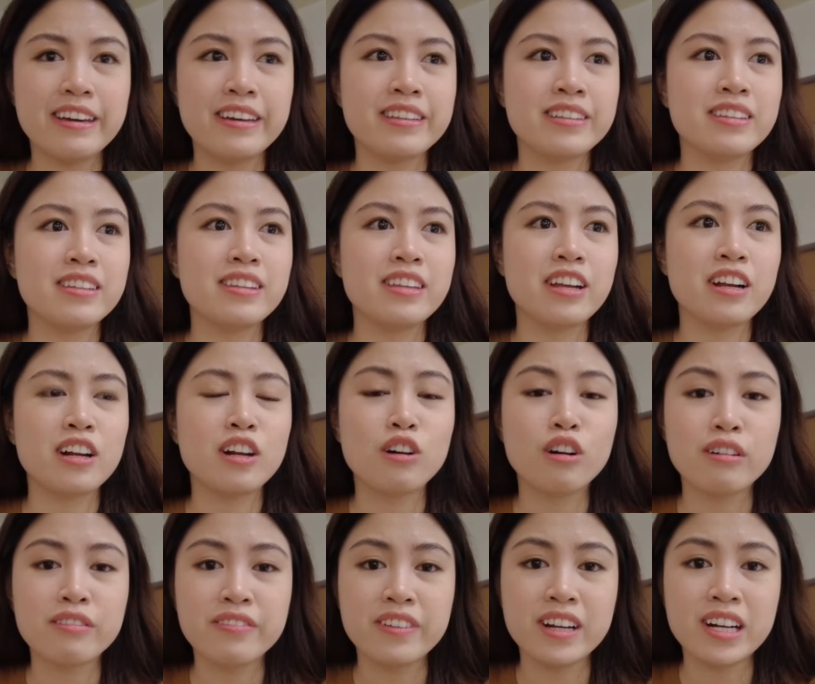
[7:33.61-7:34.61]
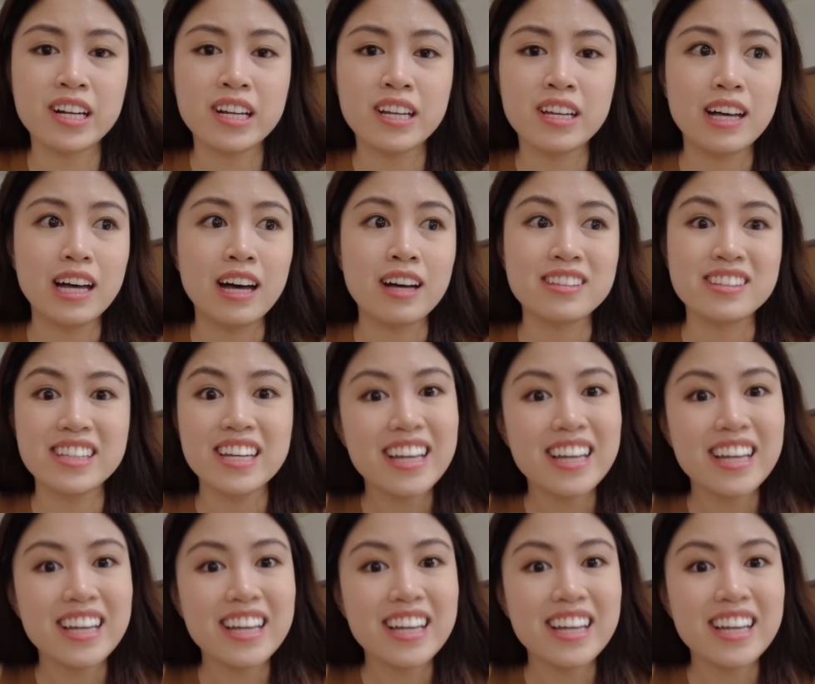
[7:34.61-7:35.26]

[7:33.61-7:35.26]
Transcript: and they're offering um,